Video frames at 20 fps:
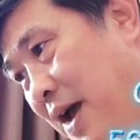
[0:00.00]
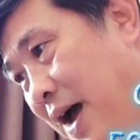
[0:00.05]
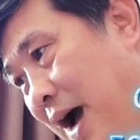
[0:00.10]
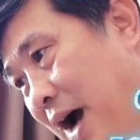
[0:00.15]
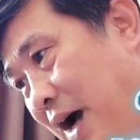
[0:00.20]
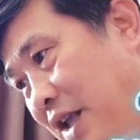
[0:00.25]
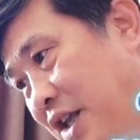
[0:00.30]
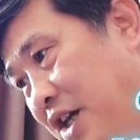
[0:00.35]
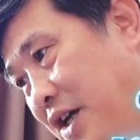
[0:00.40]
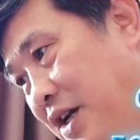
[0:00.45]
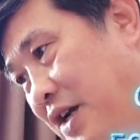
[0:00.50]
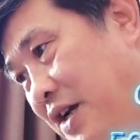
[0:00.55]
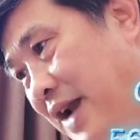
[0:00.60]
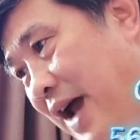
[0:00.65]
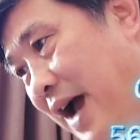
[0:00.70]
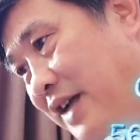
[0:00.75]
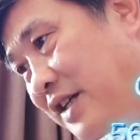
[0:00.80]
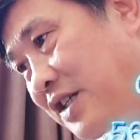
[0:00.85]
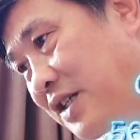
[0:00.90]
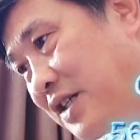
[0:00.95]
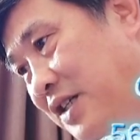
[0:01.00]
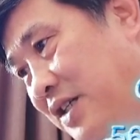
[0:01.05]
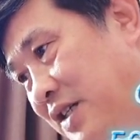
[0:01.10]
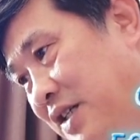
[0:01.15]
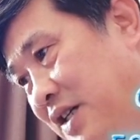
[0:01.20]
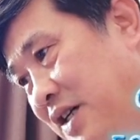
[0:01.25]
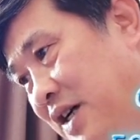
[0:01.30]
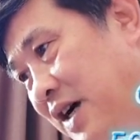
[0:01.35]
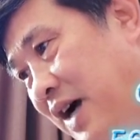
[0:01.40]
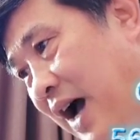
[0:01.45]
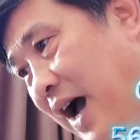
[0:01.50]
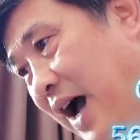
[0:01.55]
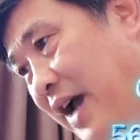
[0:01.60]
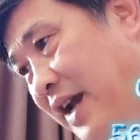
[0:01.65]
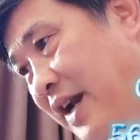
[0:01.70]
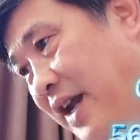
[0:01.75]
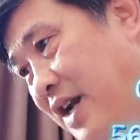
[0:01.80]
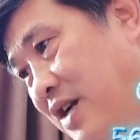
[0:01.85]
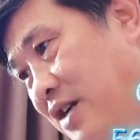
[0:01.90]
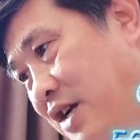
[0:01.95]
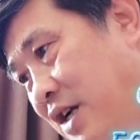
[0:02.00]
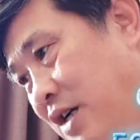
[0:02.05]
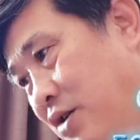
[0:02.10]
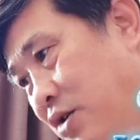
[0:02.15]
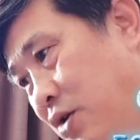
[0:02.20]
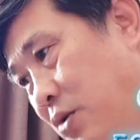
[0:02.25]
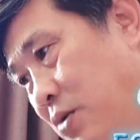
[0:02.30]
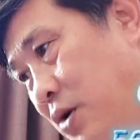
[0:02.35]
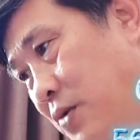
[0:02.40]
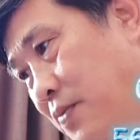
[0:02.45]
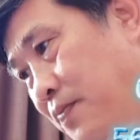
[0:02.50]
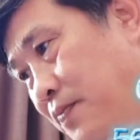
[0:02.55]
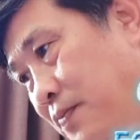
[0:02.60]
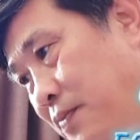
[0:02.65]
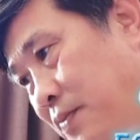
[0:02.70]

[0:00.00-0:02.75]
Hạc Nhiên đại sư, Ngài đến rất đúng lúc.